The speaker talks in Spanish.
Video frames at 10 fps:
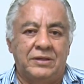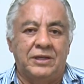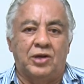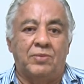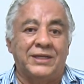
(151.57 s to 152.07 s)

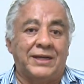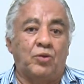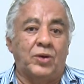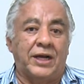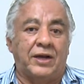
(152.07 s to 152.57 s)
Y como
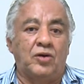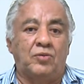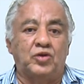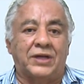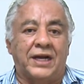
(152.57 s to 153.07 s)
asegura que no
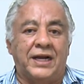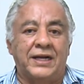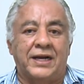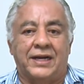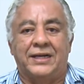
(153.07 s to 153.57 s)
buscará
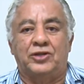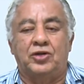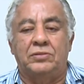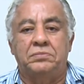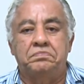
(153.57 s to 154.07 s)
la
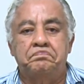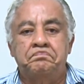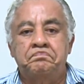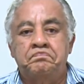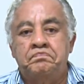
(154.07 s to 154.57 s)
reelección,
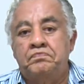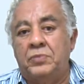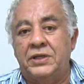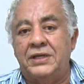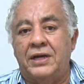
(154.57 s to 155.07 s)

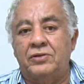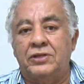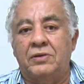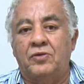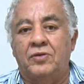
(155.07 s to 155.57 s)
pues ya
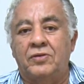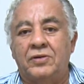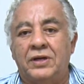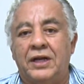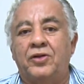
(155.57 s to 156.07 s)
nos
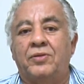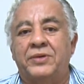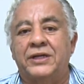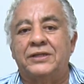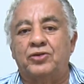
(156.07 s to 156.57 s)
llevó el
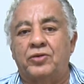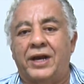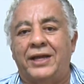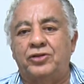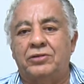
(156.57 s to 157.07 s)
nombre de su
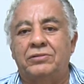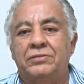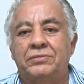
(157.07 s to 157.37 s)
rancho.